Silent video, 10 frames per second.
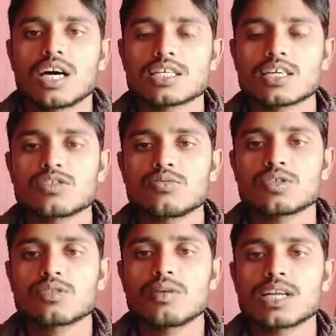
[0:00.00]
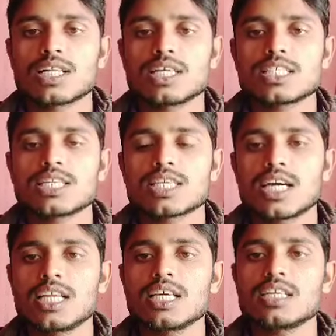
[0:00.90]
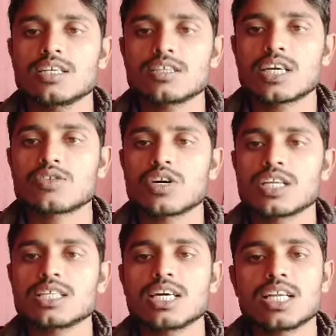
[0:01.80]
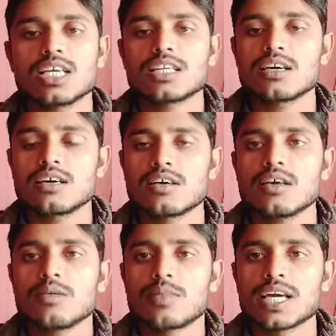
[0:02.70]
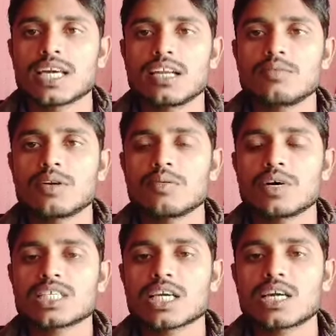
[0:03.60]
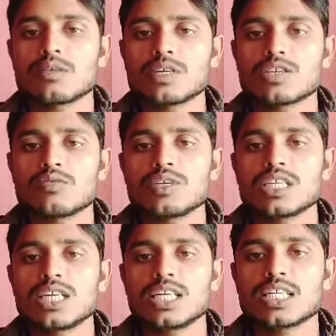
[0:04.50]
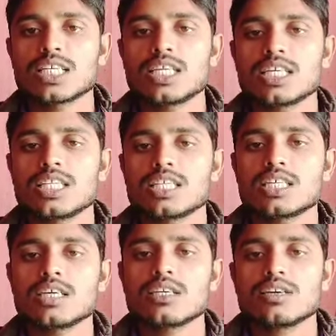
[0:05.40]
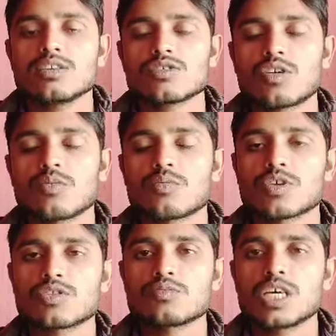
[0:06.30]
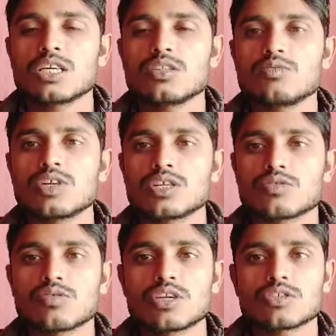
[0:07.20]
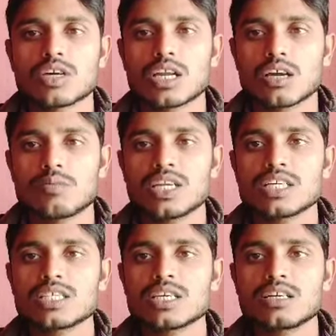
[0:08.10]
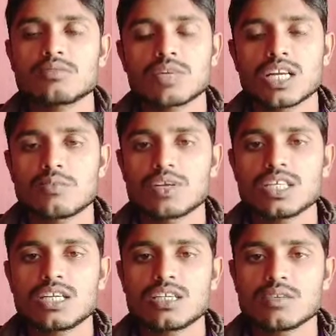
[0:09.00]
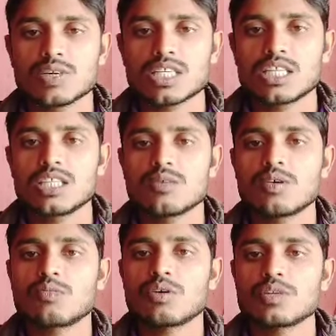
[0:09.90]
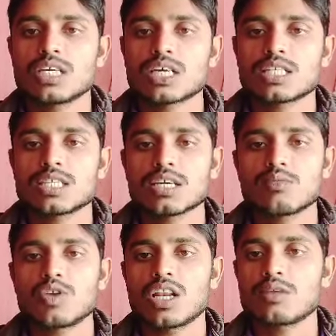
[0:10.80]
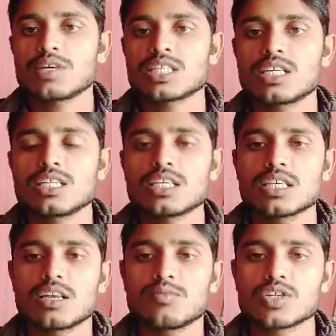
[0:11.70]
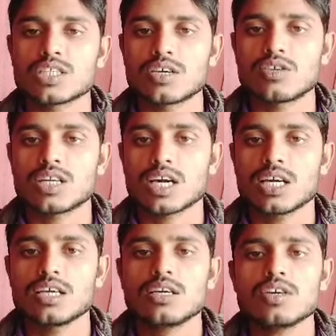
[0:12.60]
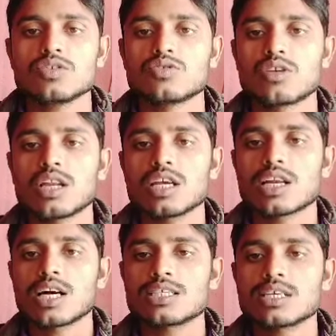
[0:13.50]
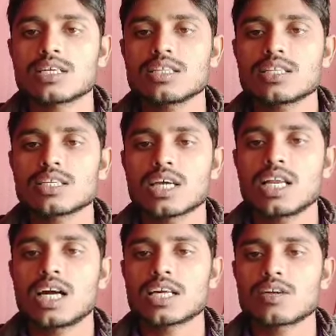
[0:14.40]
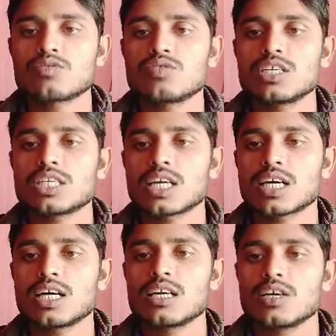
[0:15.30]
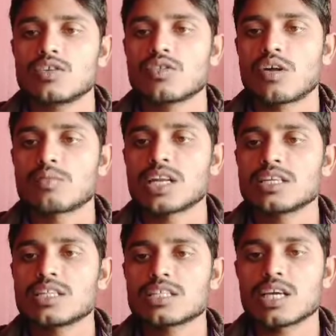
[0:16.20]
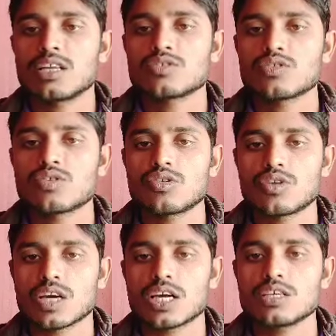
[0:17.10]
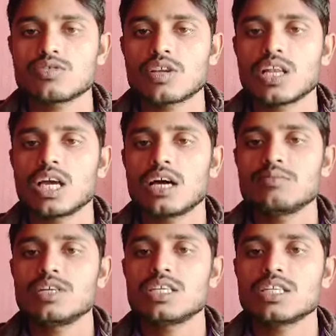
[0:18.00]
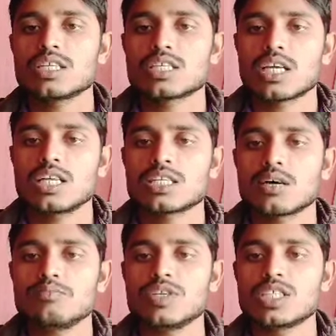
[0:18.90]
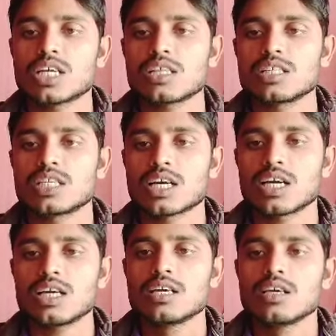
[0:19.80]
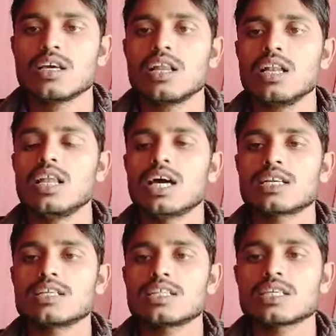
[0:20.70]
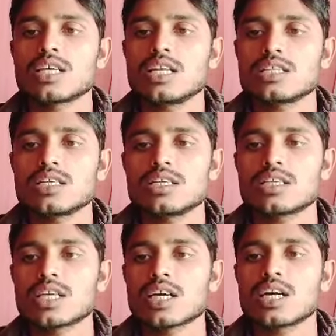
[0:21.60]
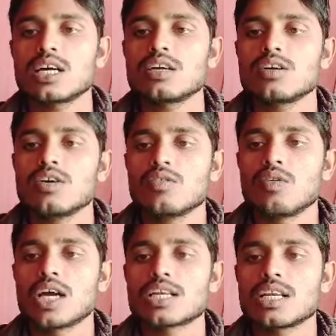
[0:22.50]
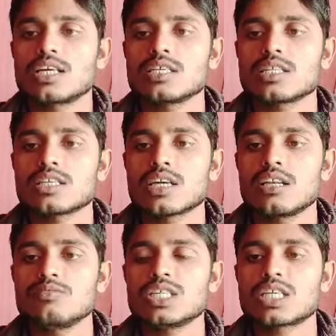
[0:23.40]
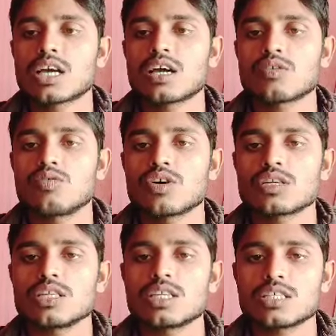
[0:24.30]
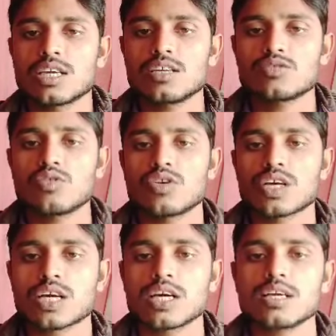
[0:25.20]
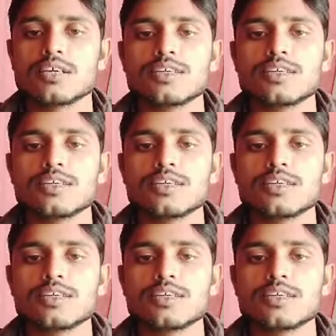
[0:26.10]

আজকে সমস্ত বাংলাদেশের চারই জানুয়ারি যে রেটে পাইকারিভাবে বাচ্চা কেনা বেচা হবে সেই রেটে জানিয়ে দিচ্ছি সর্বপ্রথম জানিয়ে দেবো নেত্রকোনা শখের কামার হেচিং রেট মানে আমরা যে রেটে বাচ্চা দিতে পারবো আমাদের কাছ থেকে ব্রয়লার বাচ্চা নিতে চাইলে পঞ্চান্ন টাকায় সোনালি ক্লাসিক নিতে চাইলে আঠারো উনিশ টাকায় নর্মাল নিতে চাইলে সতেরো টাকায় সোনালি হাইব্রিড নিতে চাইলে ছাব্বিশ সাতাশ টাকায় লেয়ার নিতে চাইলে তিরিশ টাকায় হোয়াইট লেয়ার নিতে চাইলে বিশ টাকায় কক নিতে চাইলে ষোলো টাকায়